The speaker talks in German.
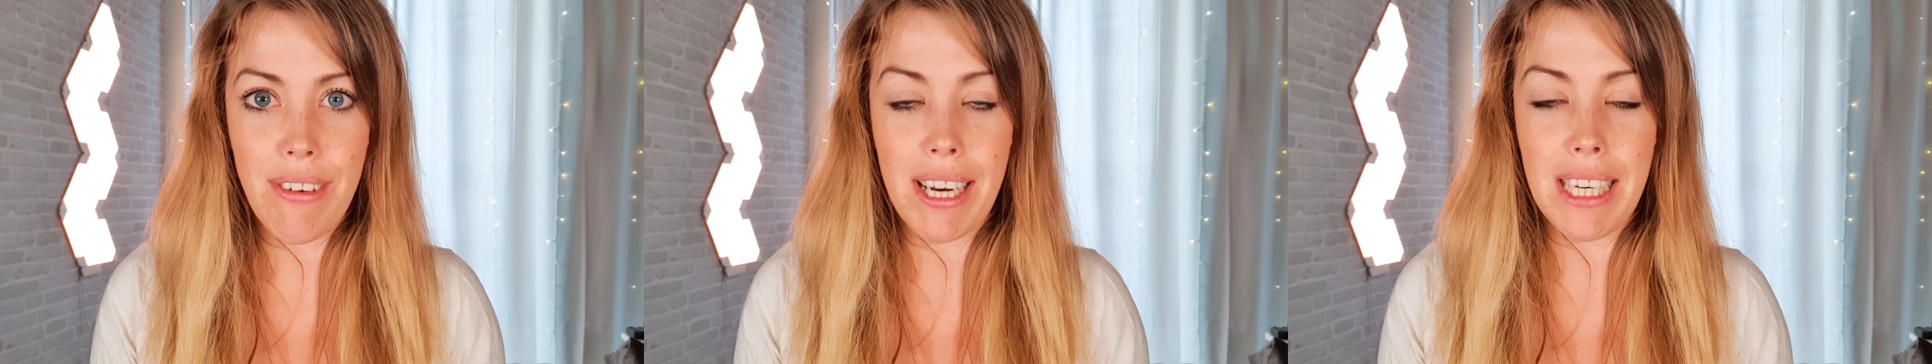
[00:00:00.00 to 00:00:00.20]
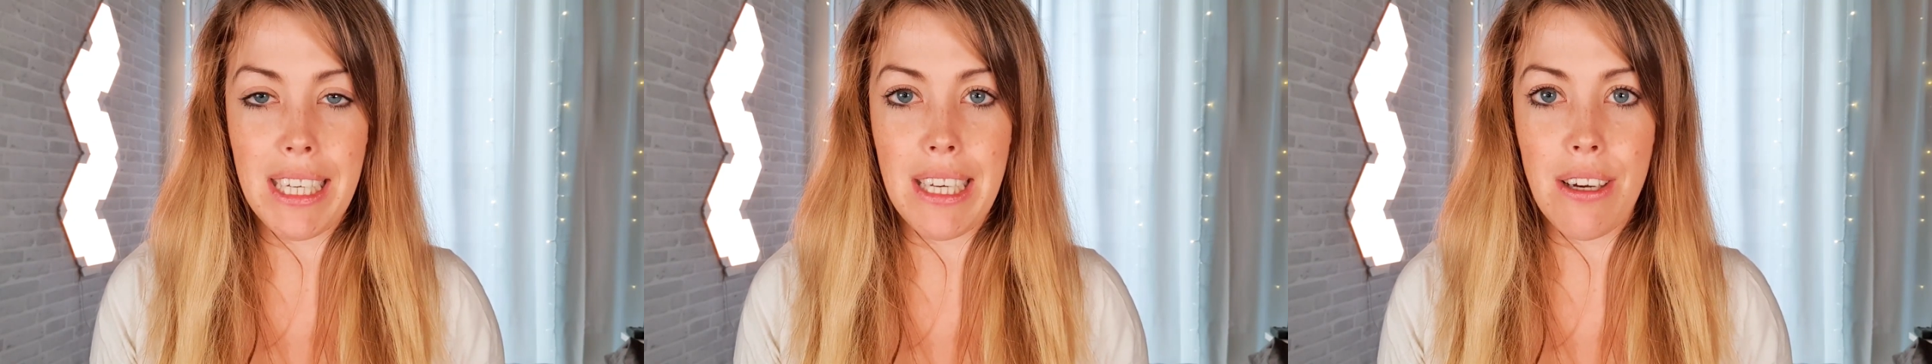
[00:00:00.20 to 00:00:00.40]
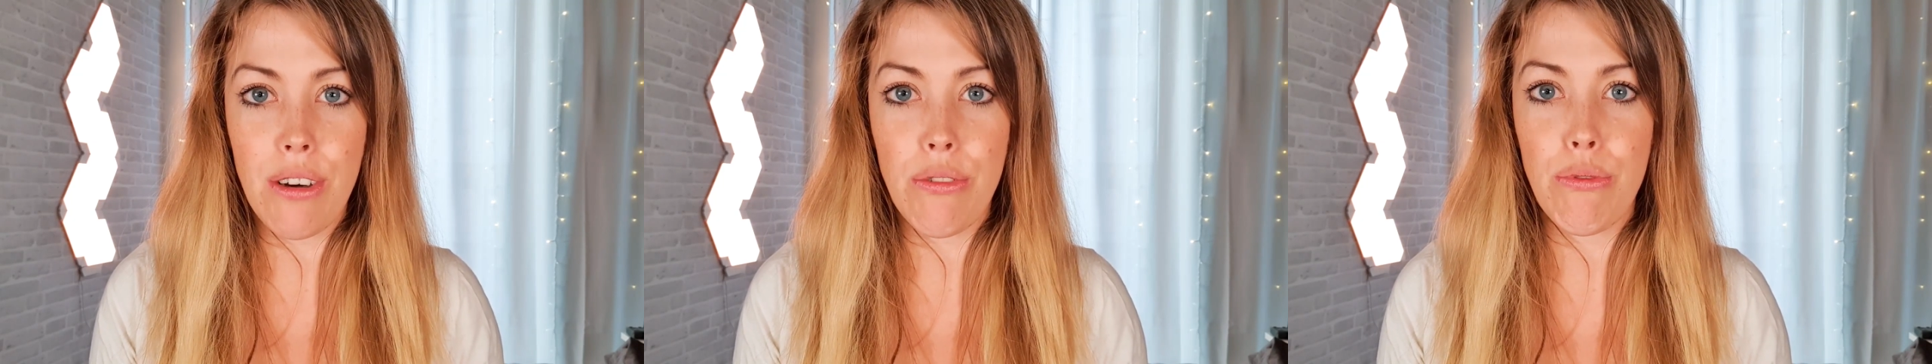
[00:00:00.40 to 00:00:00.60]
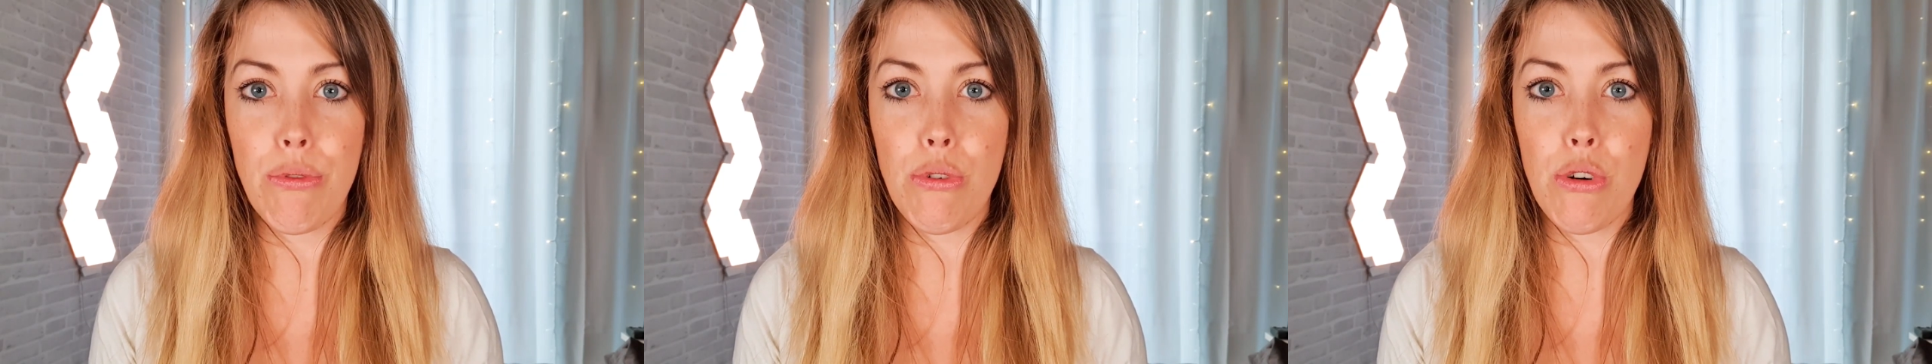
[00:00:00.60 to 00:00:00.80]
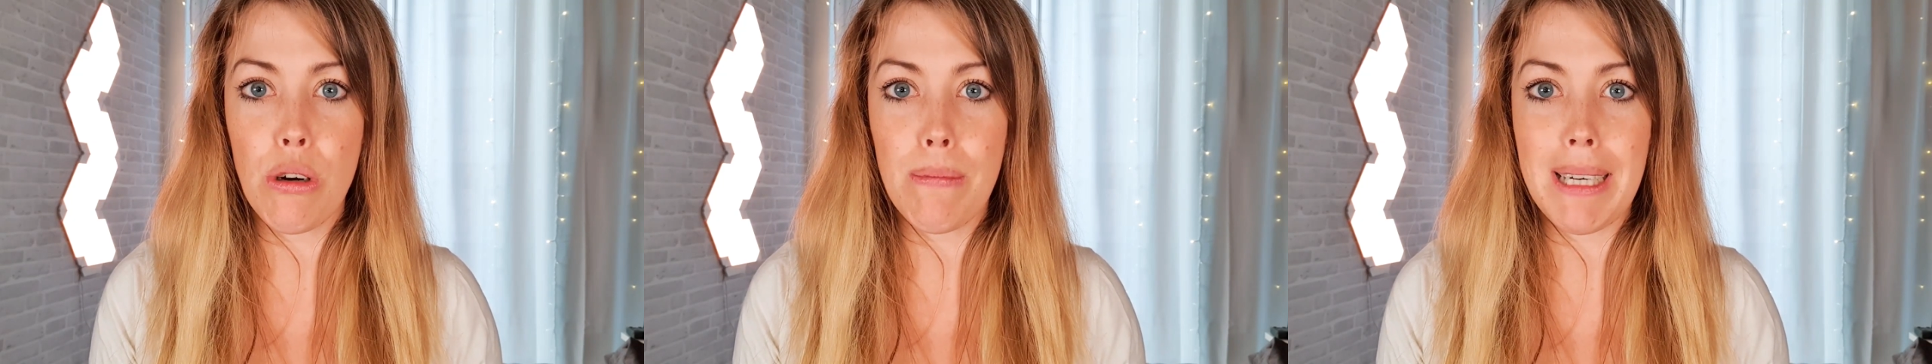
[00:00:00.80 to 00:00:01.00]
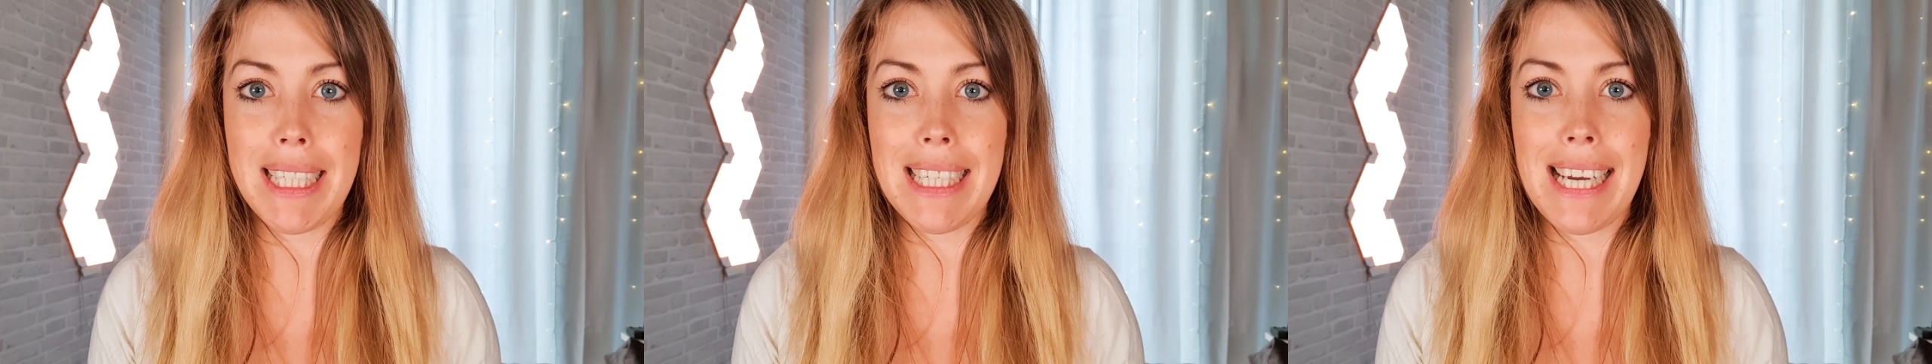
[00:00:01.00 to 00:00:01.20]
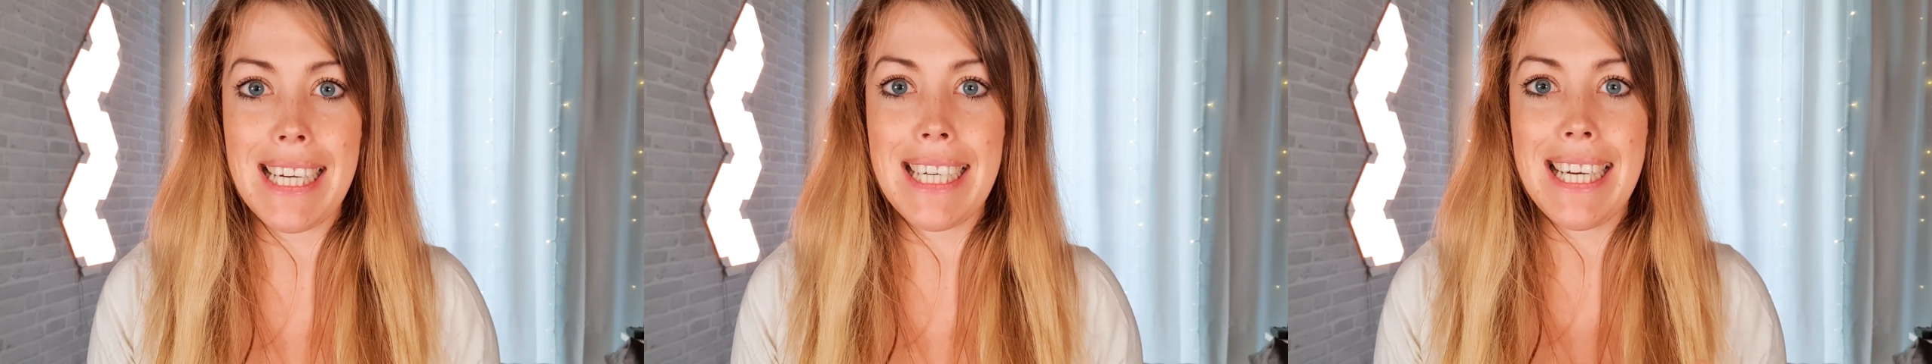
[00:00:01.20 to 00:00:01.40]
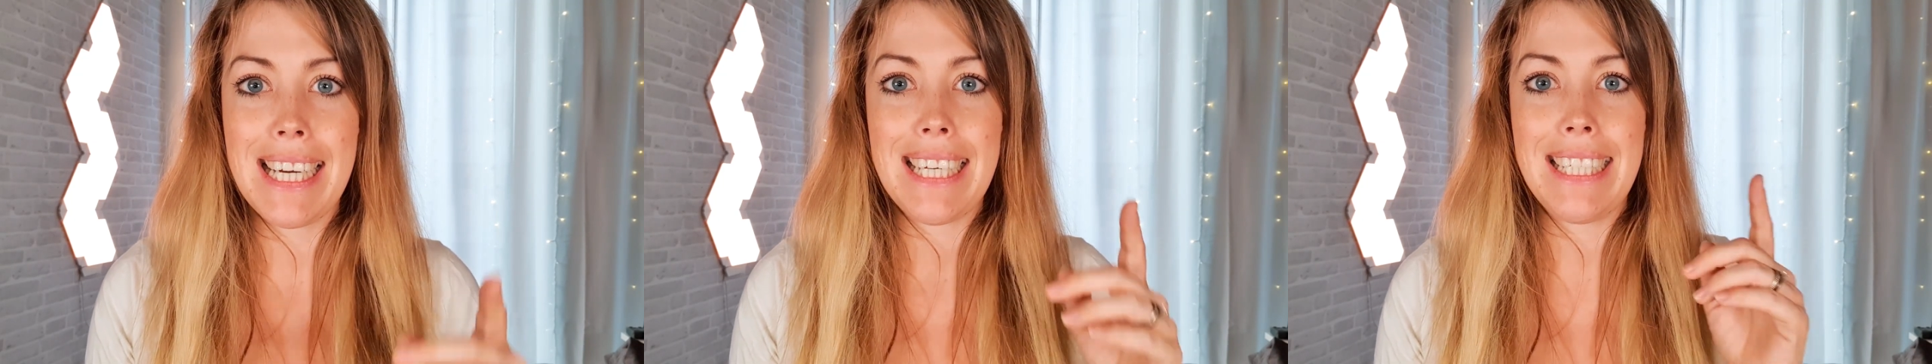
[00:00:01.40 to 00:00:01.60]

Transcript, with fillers: wann ihr fruchtbar seid,